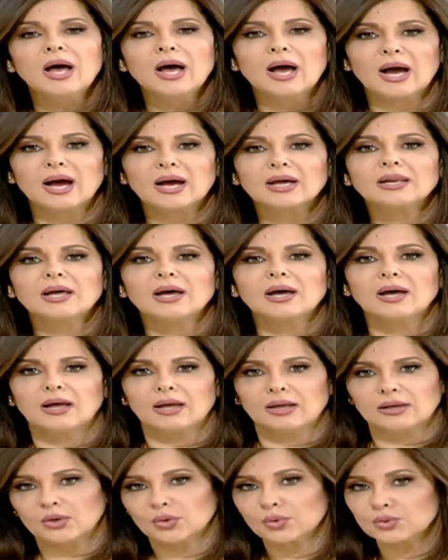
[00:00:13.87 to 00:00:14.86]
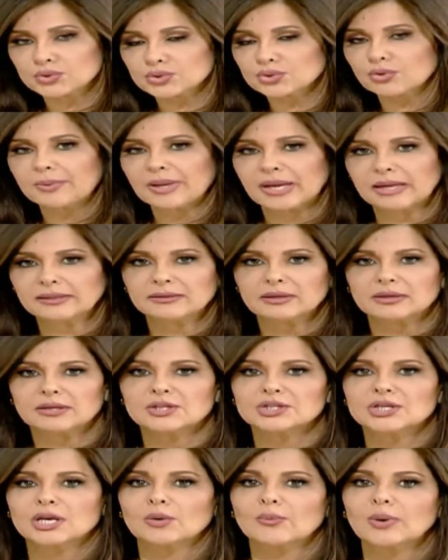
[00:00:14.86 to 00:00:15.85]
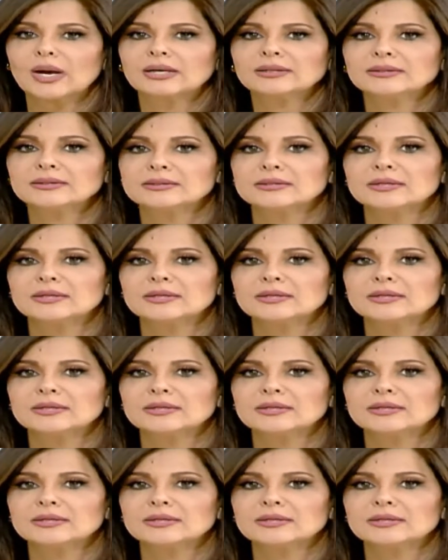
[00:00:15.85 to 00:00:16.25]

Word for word: على الخصوبه عند الرجال وعند